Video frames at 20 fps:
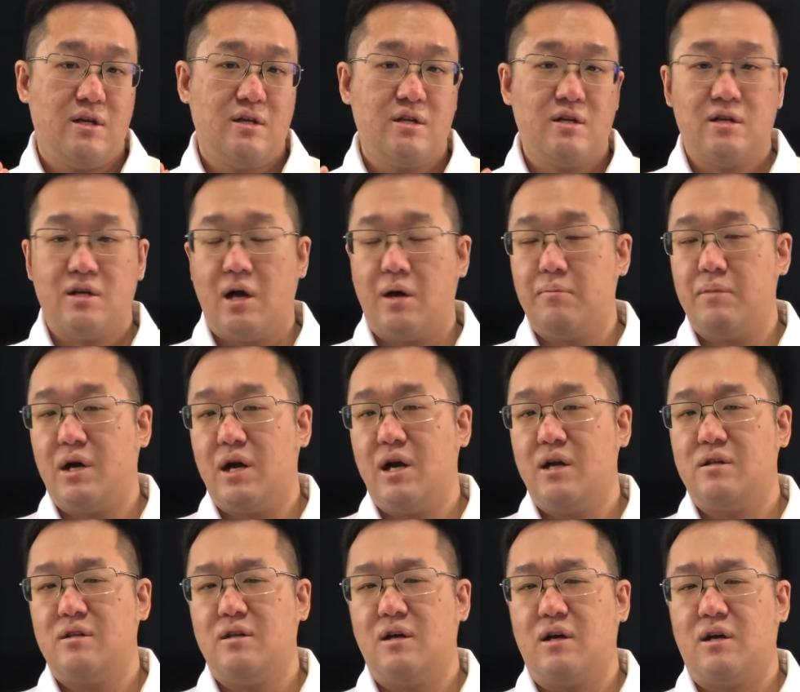sedang
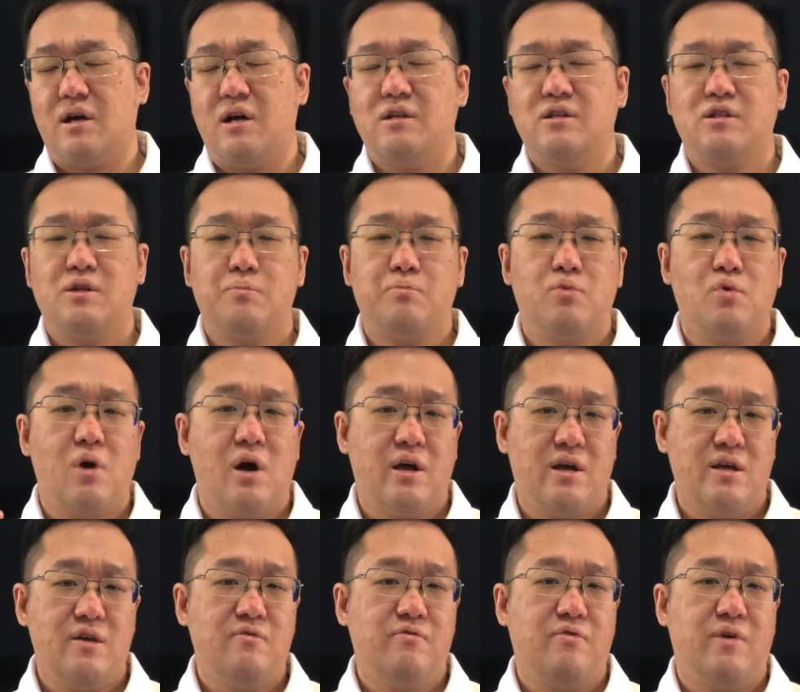mengadakan sebuah
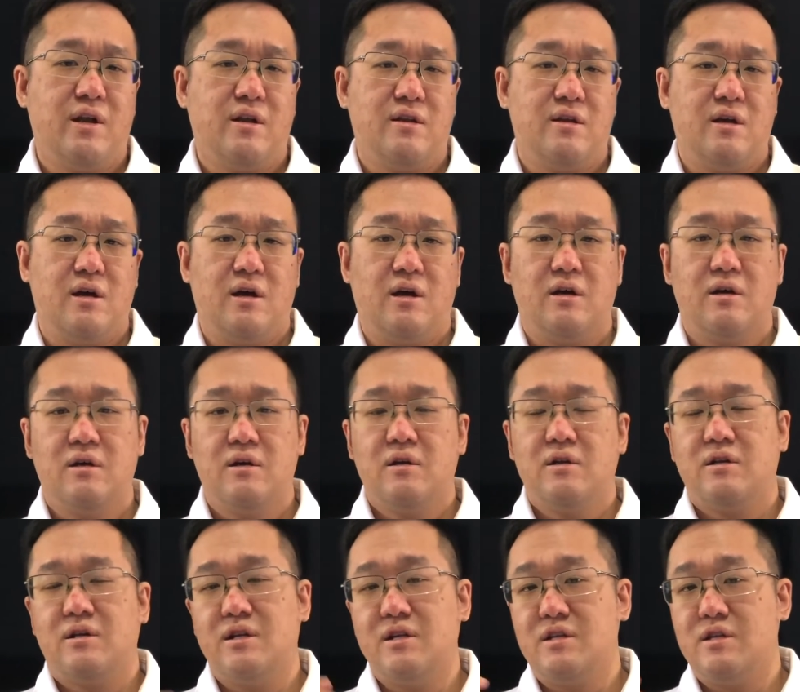event ya
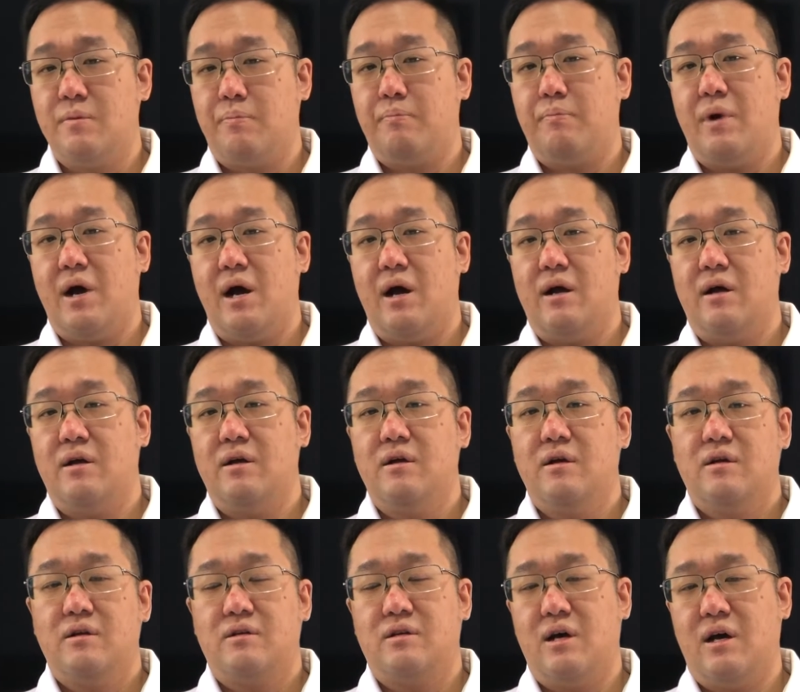di Jepang.
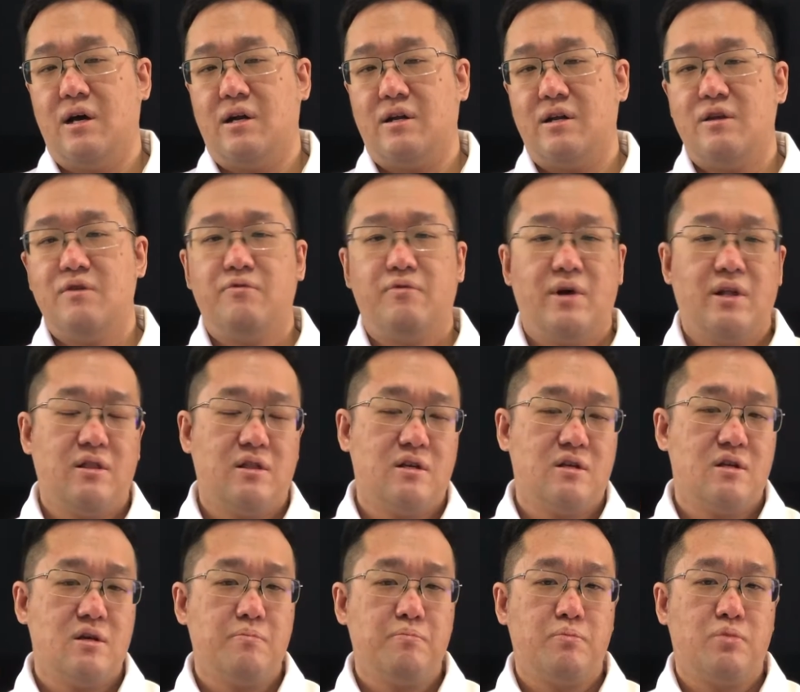Dan event
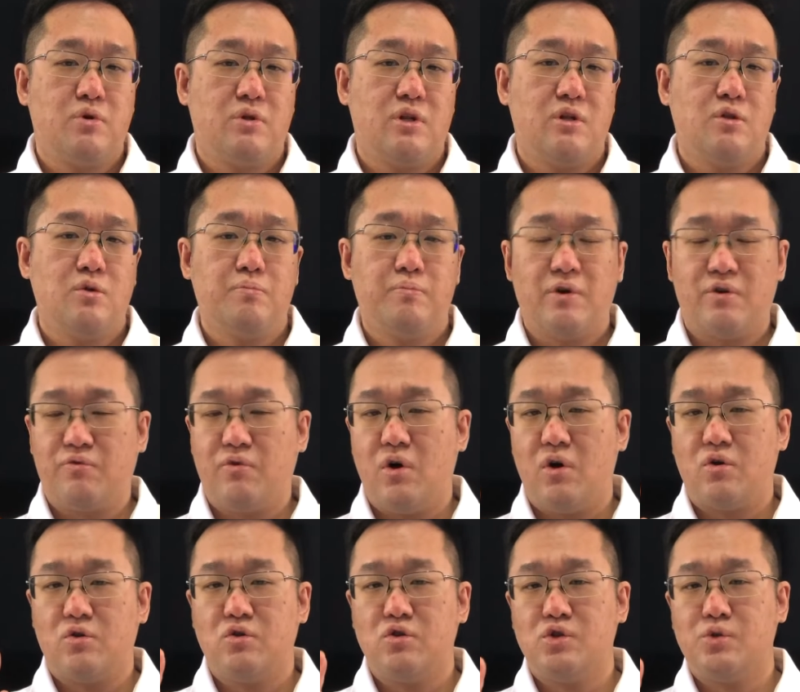tersebut itu
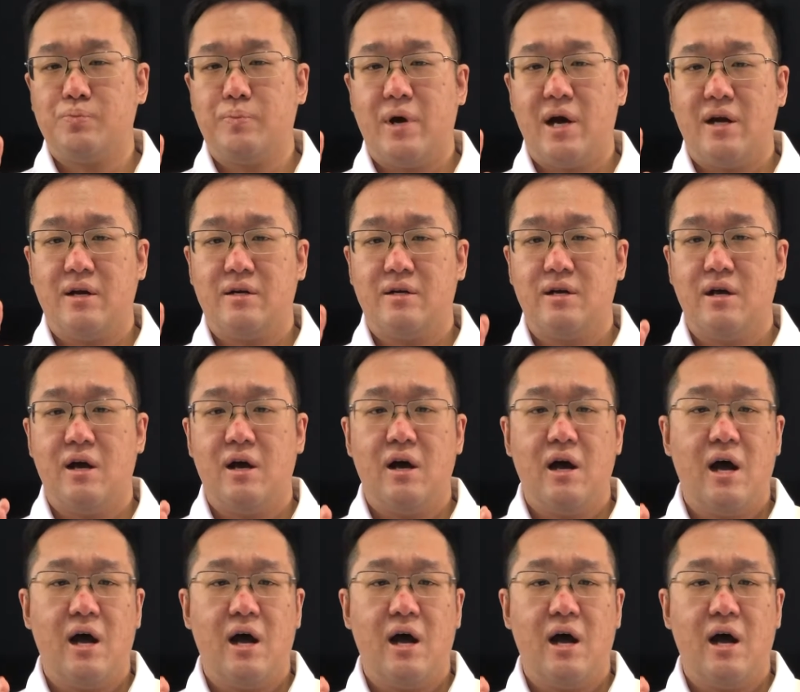berfokus pada